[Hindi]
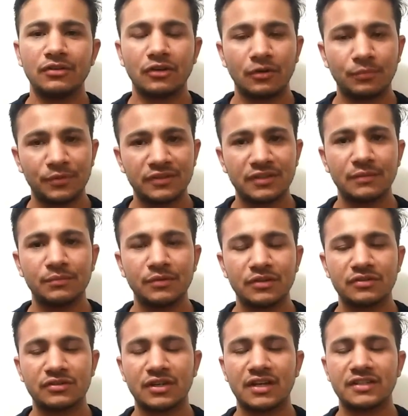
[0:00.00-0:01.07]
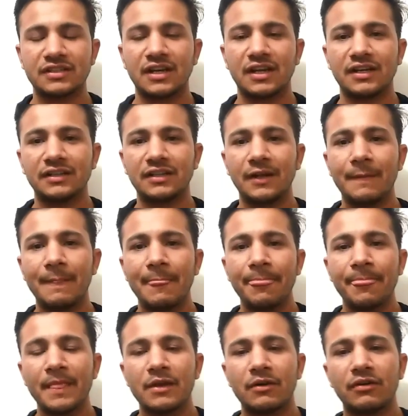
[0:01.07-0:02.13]
उन्होंने ऑपरेशन ब्लू स्टार चलाया
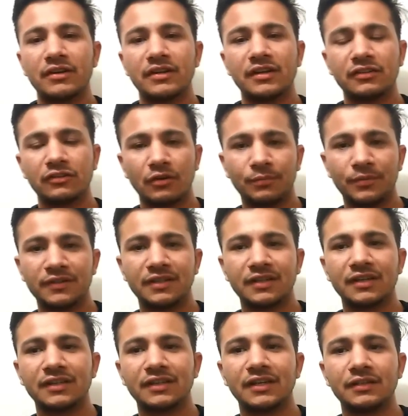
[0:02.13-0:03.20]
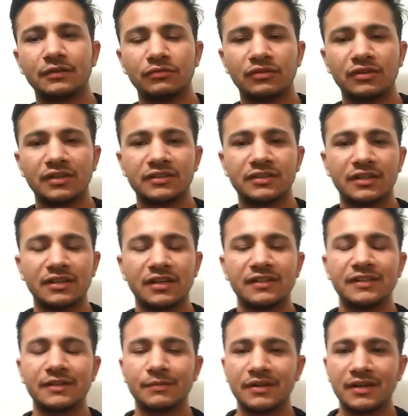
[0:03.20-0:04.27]
था और इस ऑपरेशन के तहत उन्होंने
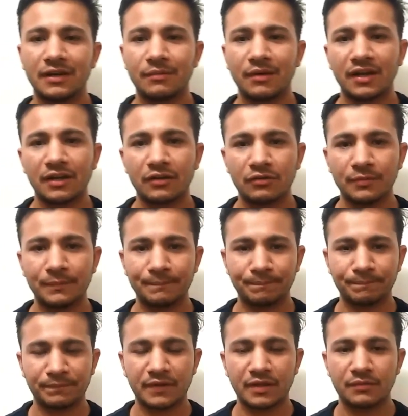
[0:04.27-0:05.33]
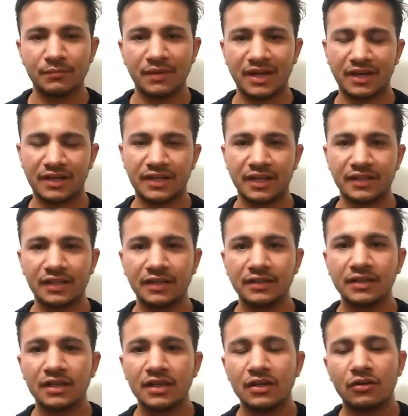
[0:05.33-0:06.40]
जनरल सिंह भिंडरवाला को मारा
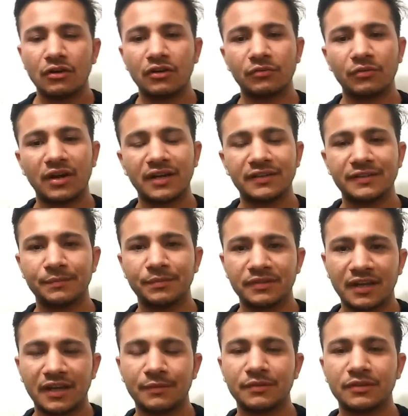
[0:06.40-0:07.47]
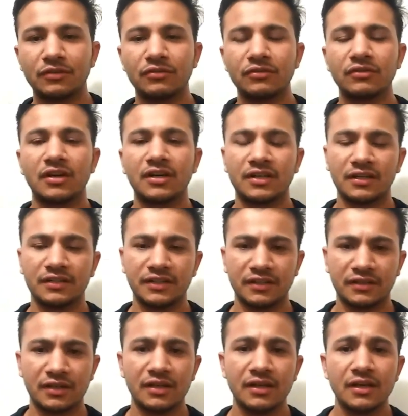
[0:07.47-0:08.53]
गया था और वहां से शाही विद्रोही को
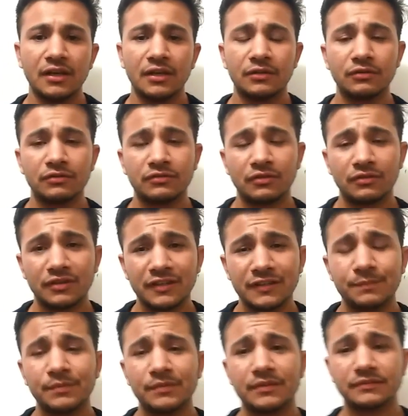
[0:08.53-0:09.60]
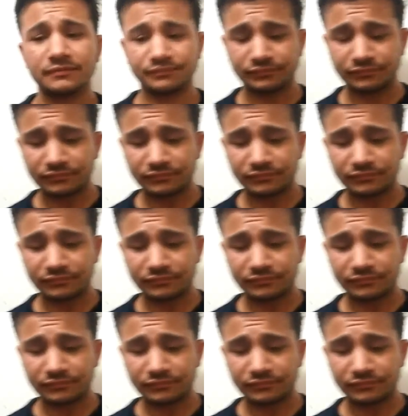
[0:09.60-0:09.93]
हटा दिया था दोस्तों इस